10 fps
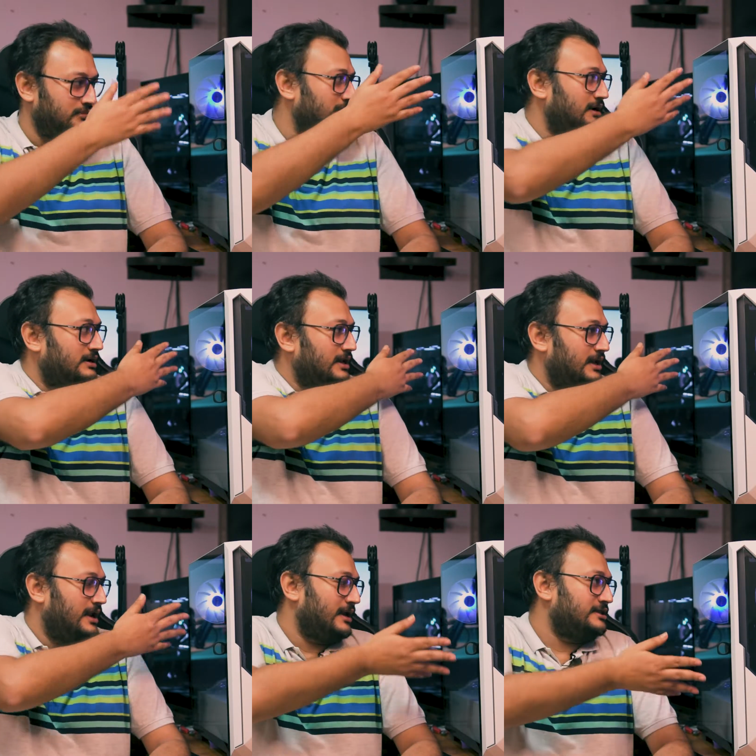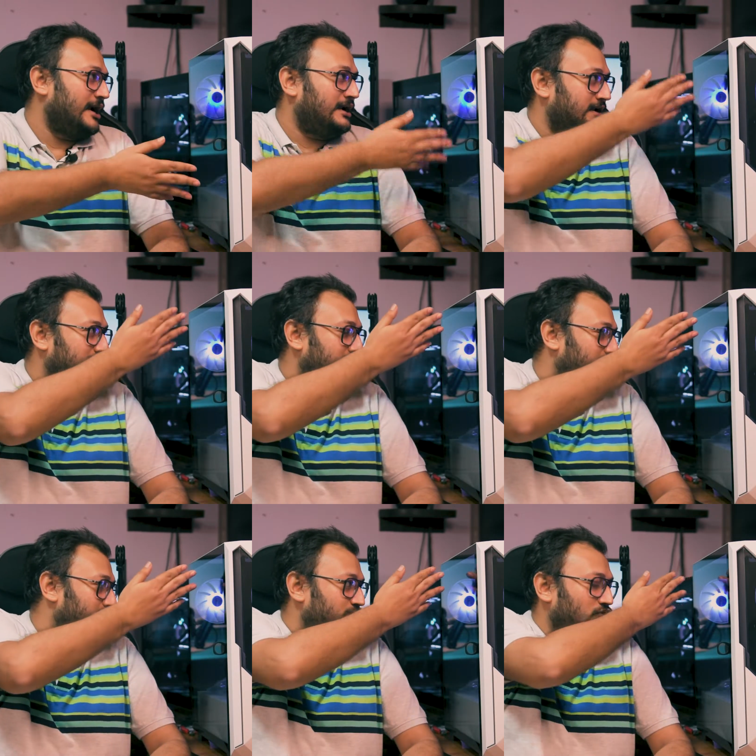তিনটে আর কি চারটে
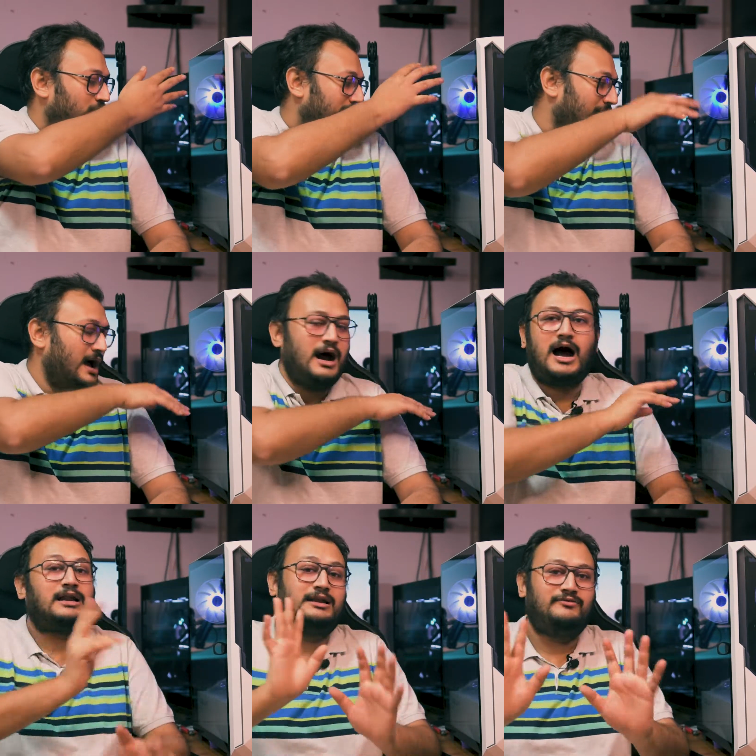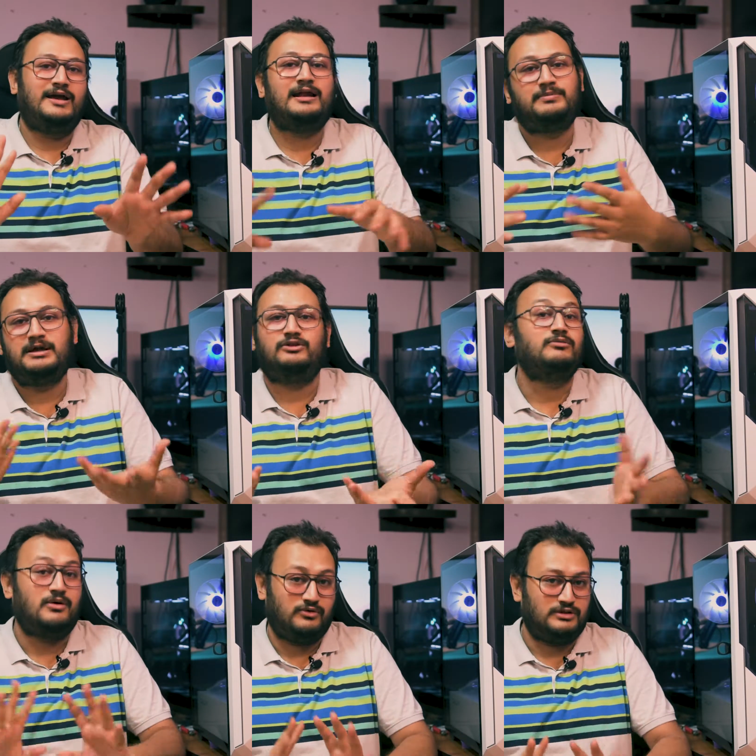ছটা আটটা ফ্যান আপনি কিন্তু
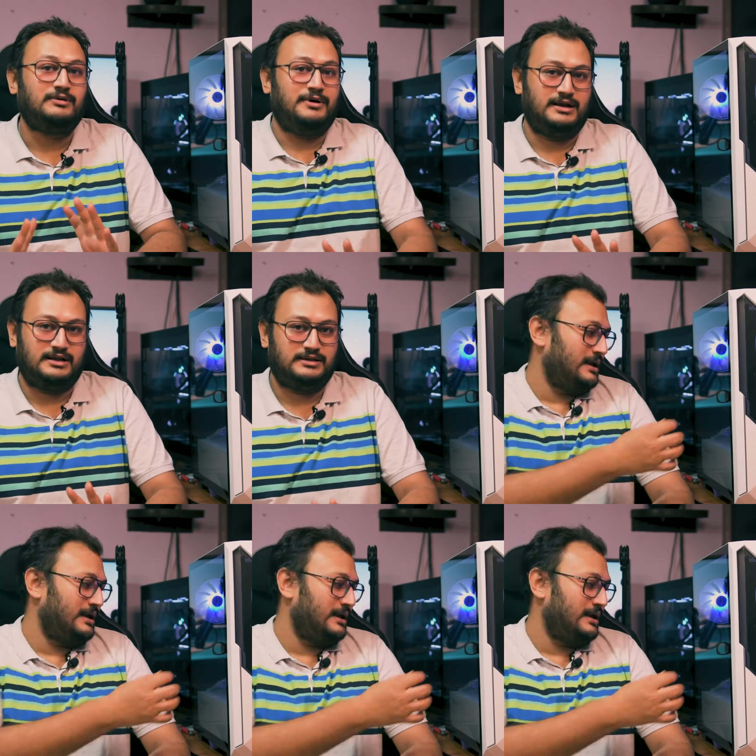মাউন্ট করতে পারেন